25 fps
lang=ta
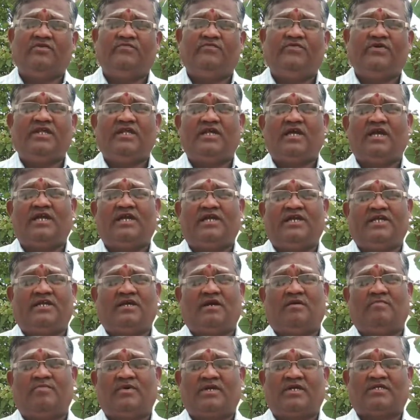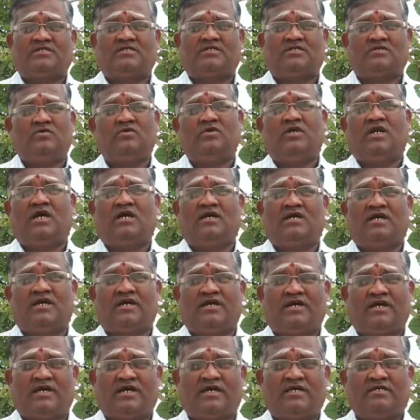இன்ஃபீரியாரிட்டி காம்ப்ளெக்ஸுக்கு
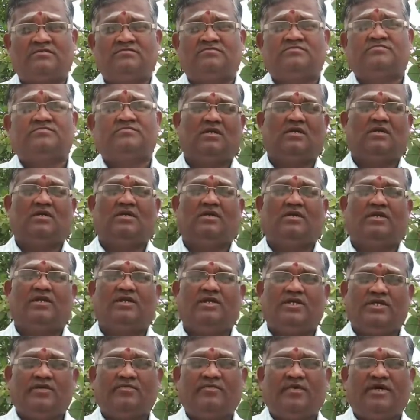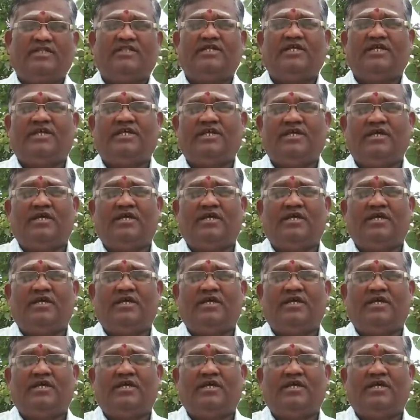உள்ளாகிறாங்க இது மாதிரி